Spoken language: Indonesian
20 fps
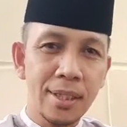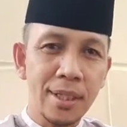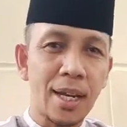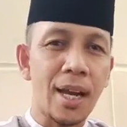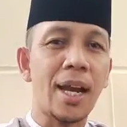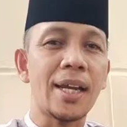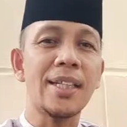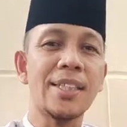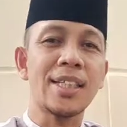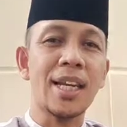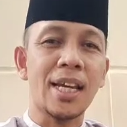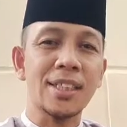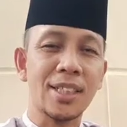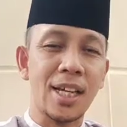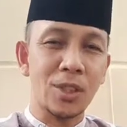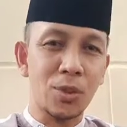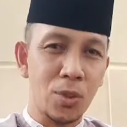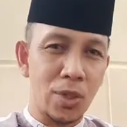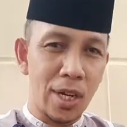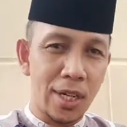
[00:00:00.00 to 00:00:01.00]
Nah,
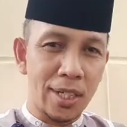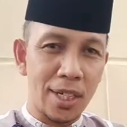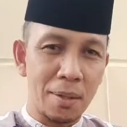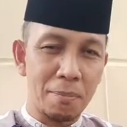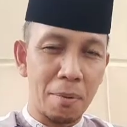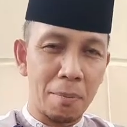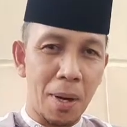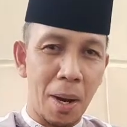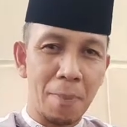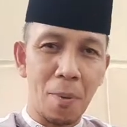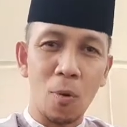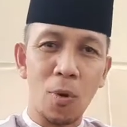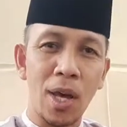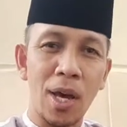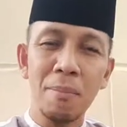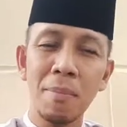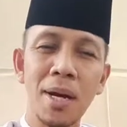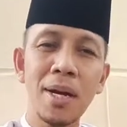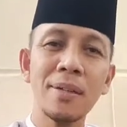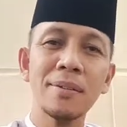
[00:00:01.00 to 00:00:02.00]
dijelaskan juga dari beberapa
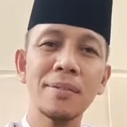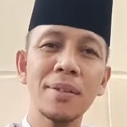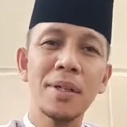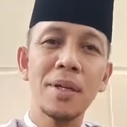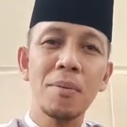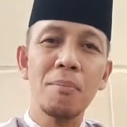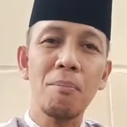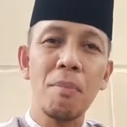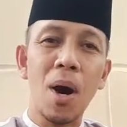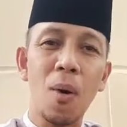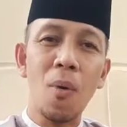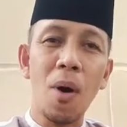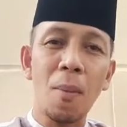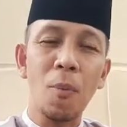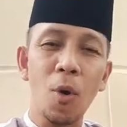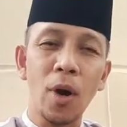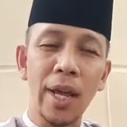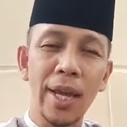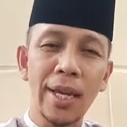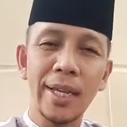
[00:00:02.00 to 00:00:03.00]
ulama bahwa
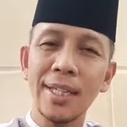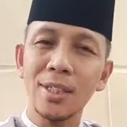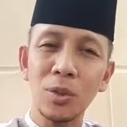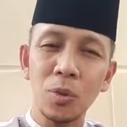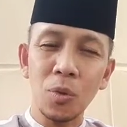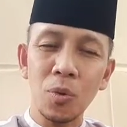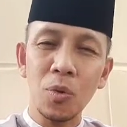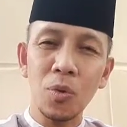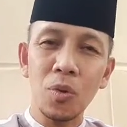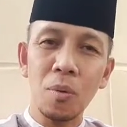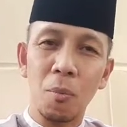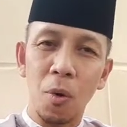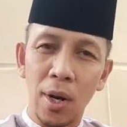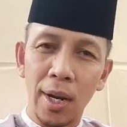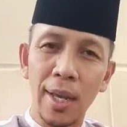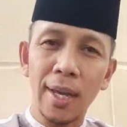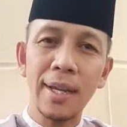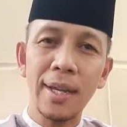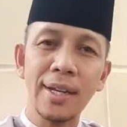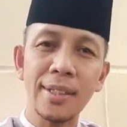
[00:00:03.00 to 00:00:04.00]
boleh itu
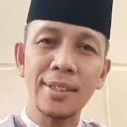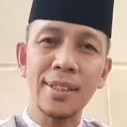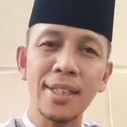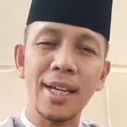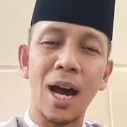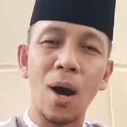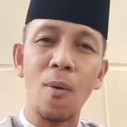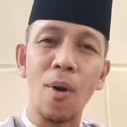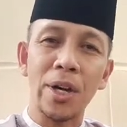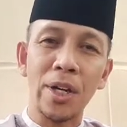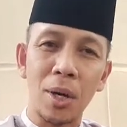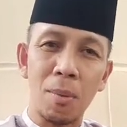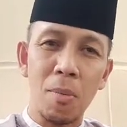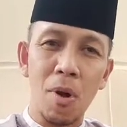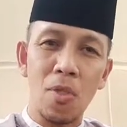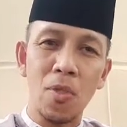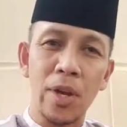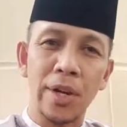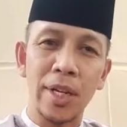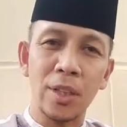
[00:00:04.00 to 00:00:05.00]
boleh ketika awal
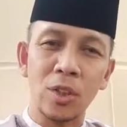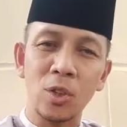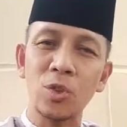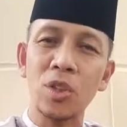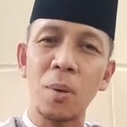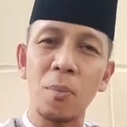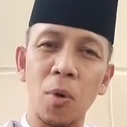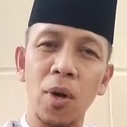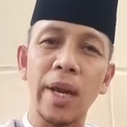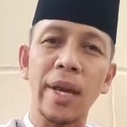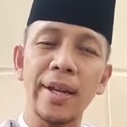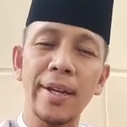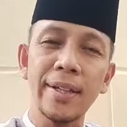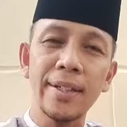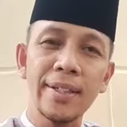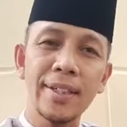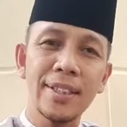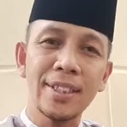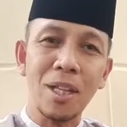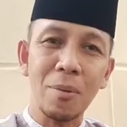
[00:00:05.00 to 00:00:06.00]
Ramadan itu sudah boleh.
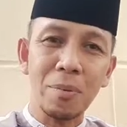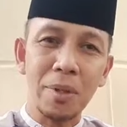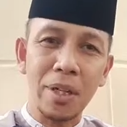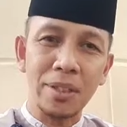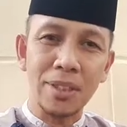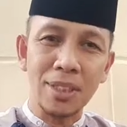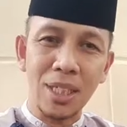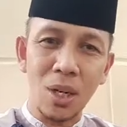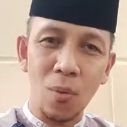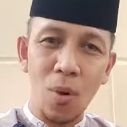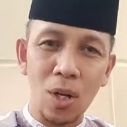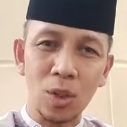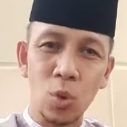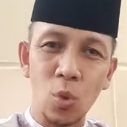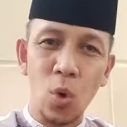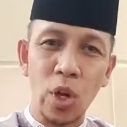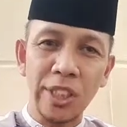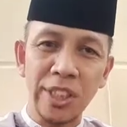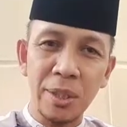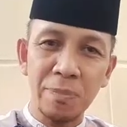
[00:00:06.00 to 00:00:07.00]
Tapi ketika
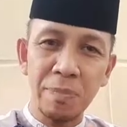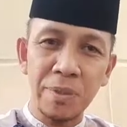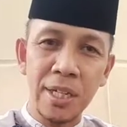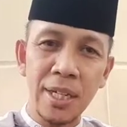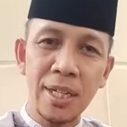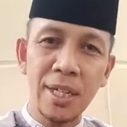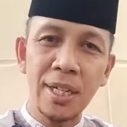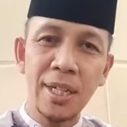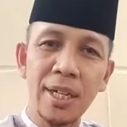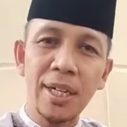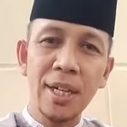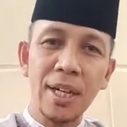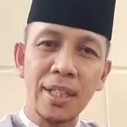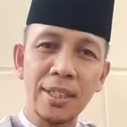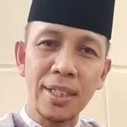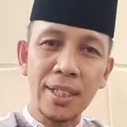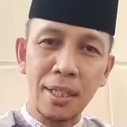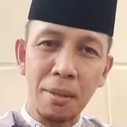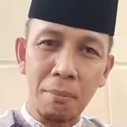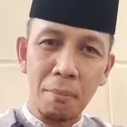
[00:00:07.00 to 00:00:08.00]
waktu wajibnya,
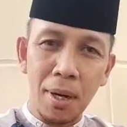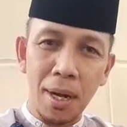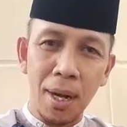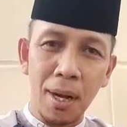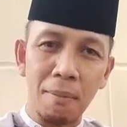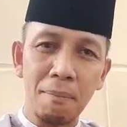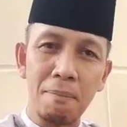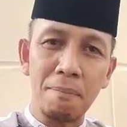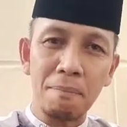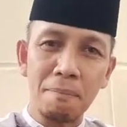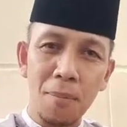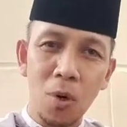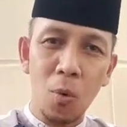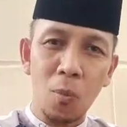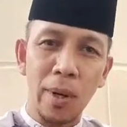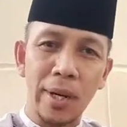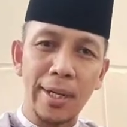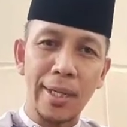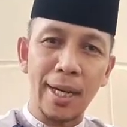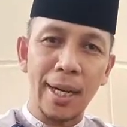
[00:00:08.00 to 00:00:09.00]
ketika malam
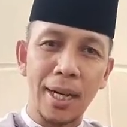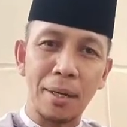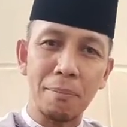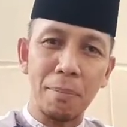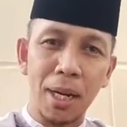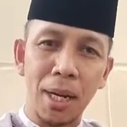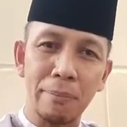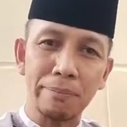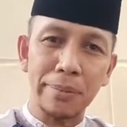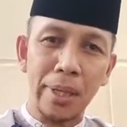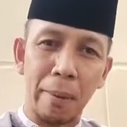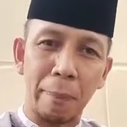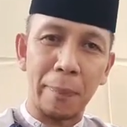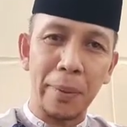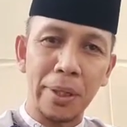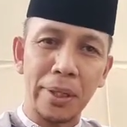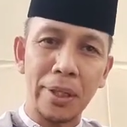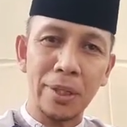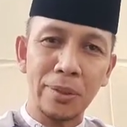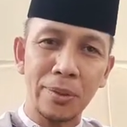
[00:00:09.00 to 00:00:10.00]
mengumandangkan malam
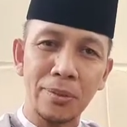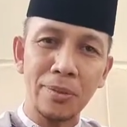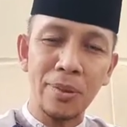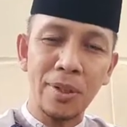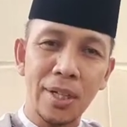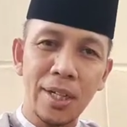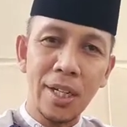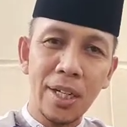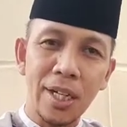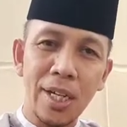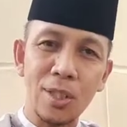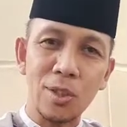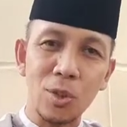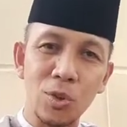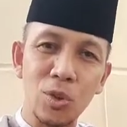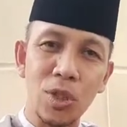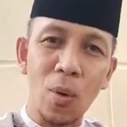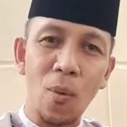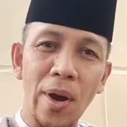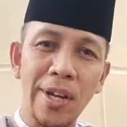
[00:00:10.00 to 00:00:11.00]
takbir itu, itu
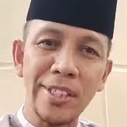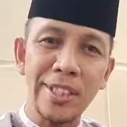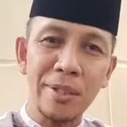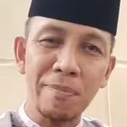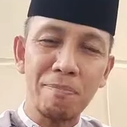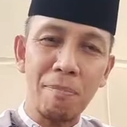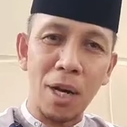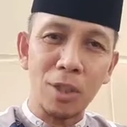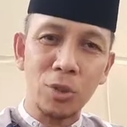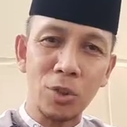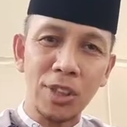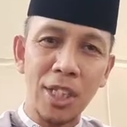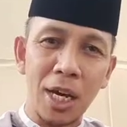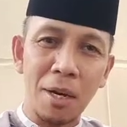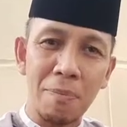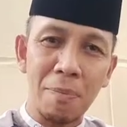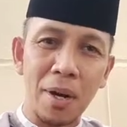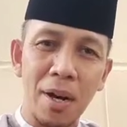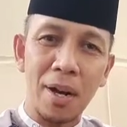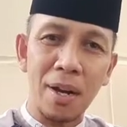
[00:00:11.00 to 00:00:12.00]
sudah wajib.
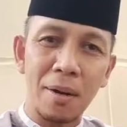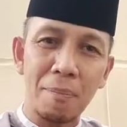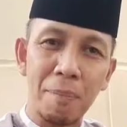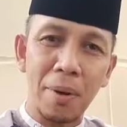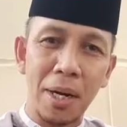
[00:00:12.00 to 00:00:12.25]
Maksudnya apa?